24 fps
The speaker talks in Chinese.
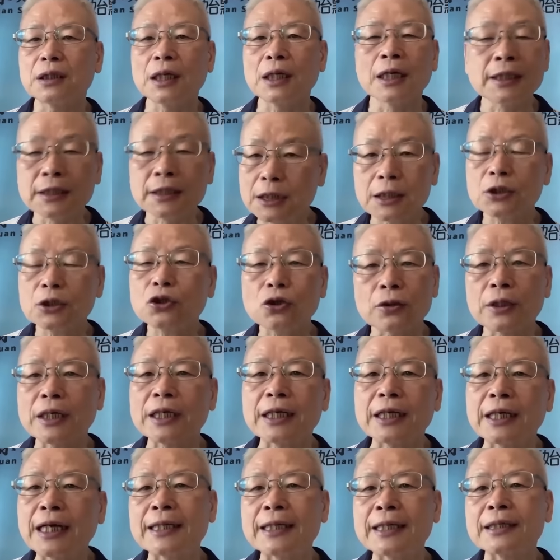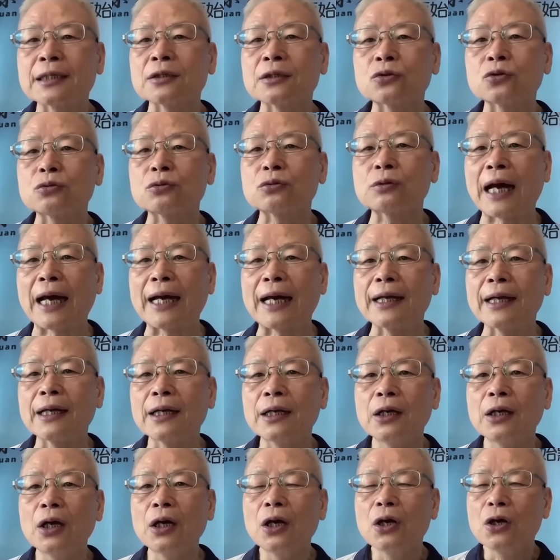眼睛就可以看得出来，
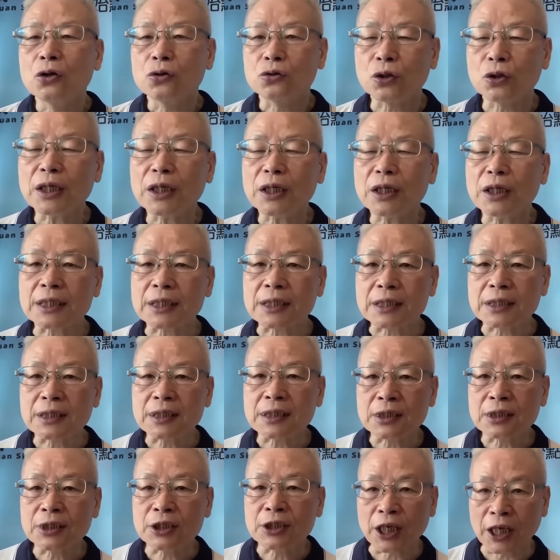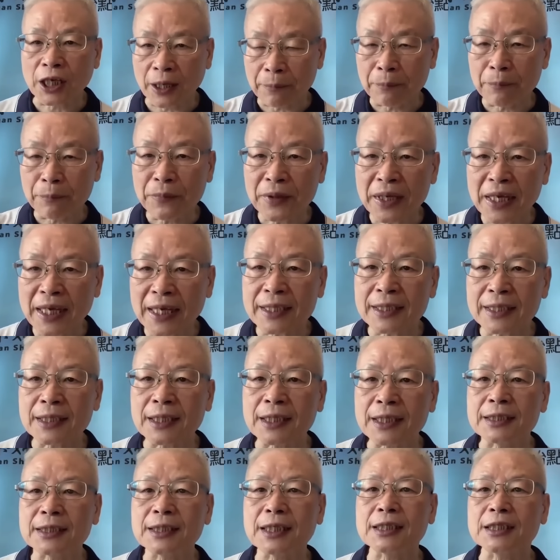所以前面
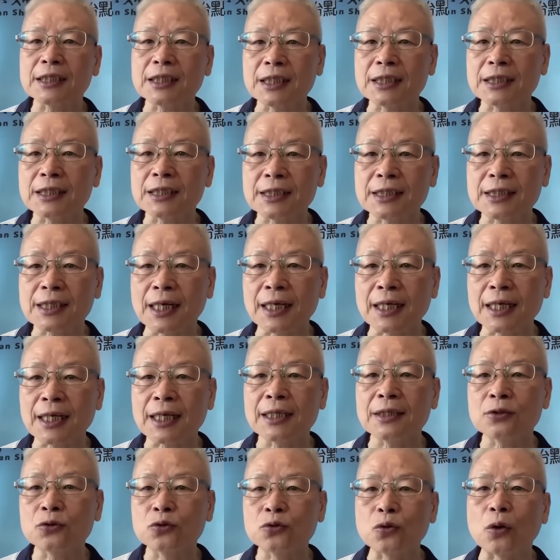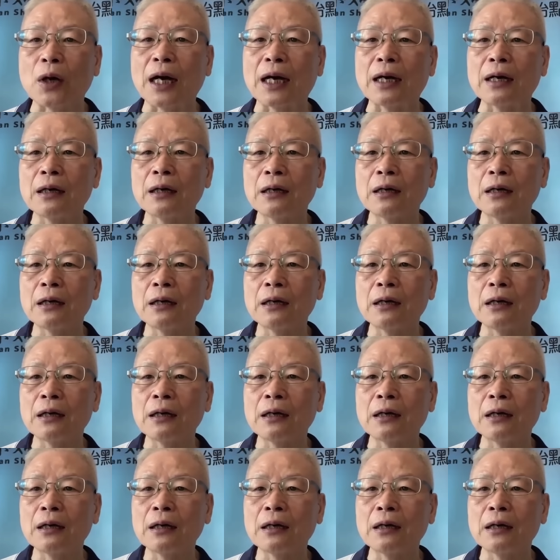的这些症跟状，